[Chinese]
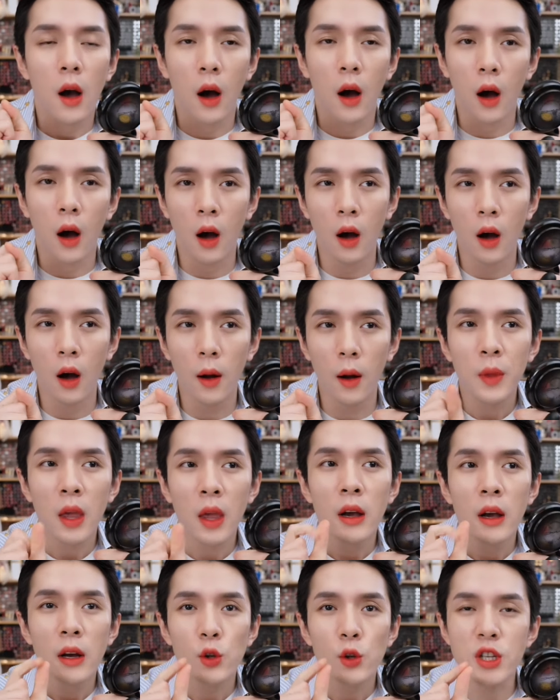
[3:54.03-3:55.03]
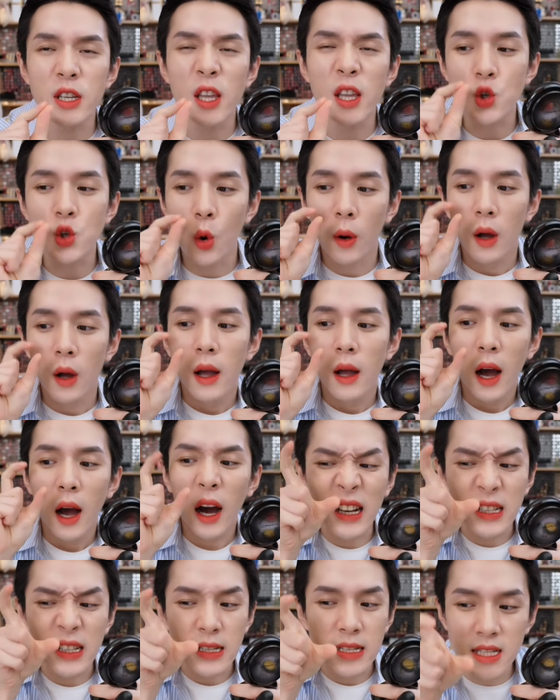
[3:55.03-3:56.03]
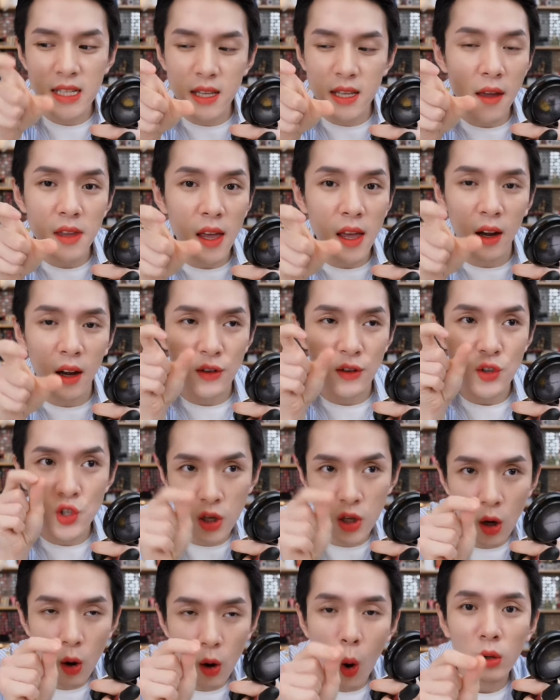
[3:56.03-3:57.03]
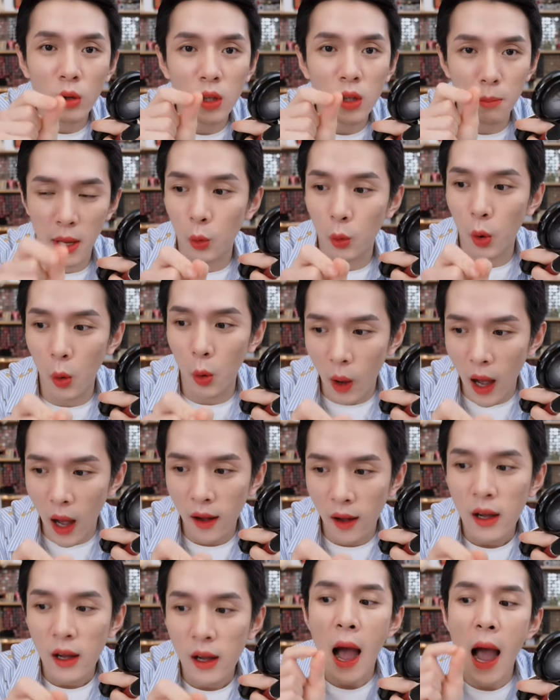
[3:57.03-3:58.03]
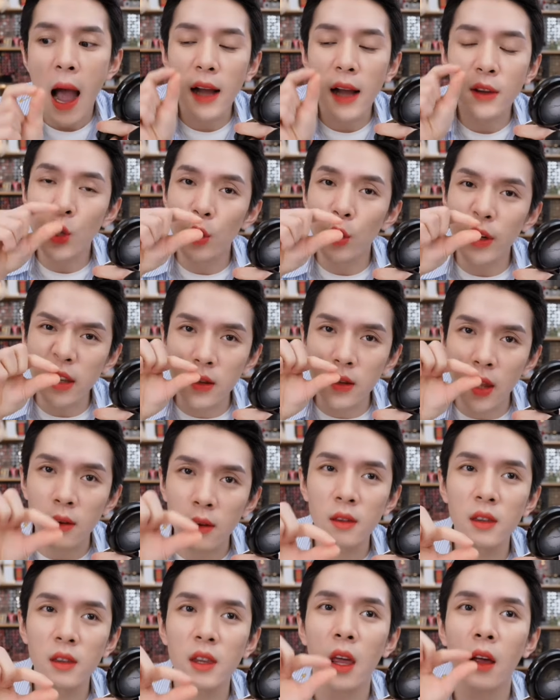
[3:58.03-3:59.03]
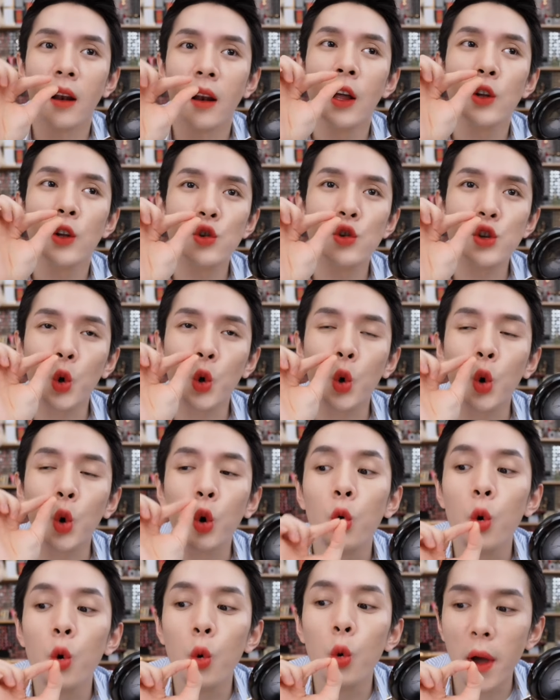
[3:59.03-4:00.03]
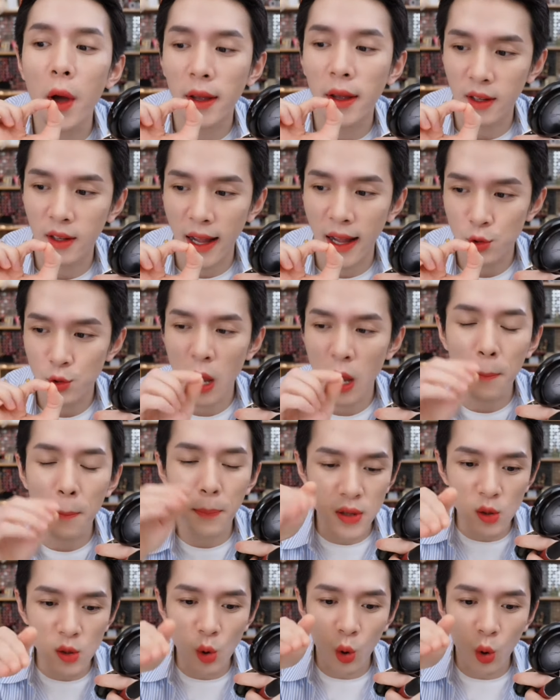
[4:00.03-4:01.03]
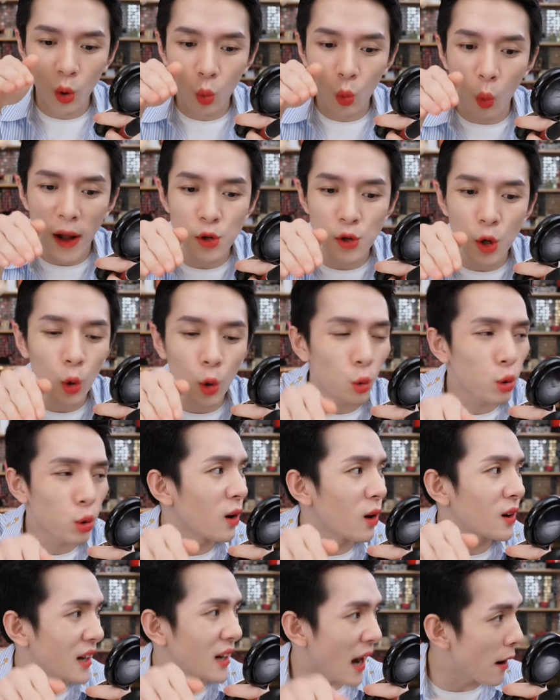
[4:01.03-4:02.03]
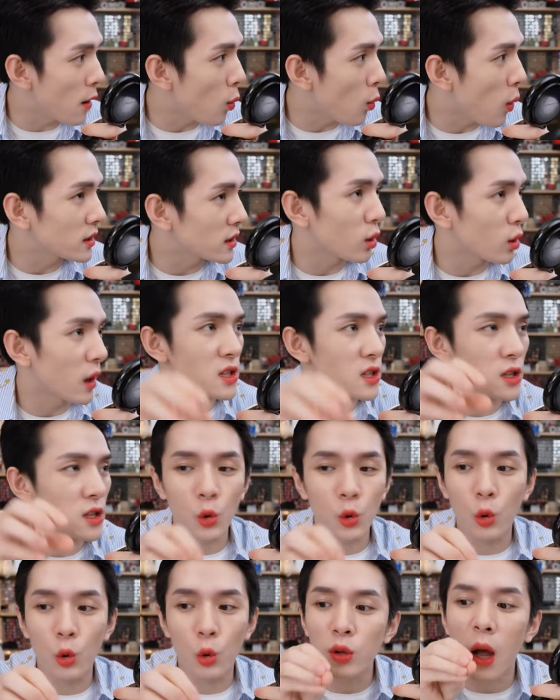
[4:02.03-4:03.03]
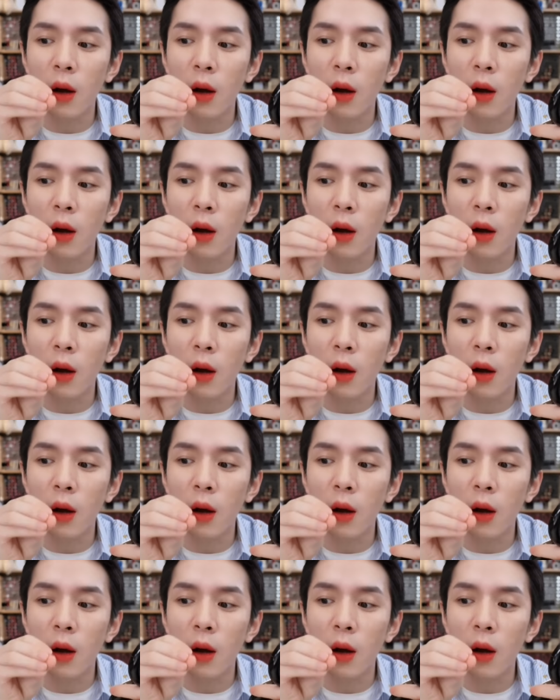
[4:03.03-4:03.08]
嗯，就是那种很鲜艳、很正红的玫瑰花，它有一点点就是枯萎的感觉，它不是那种完全枯到干花那种，它是枯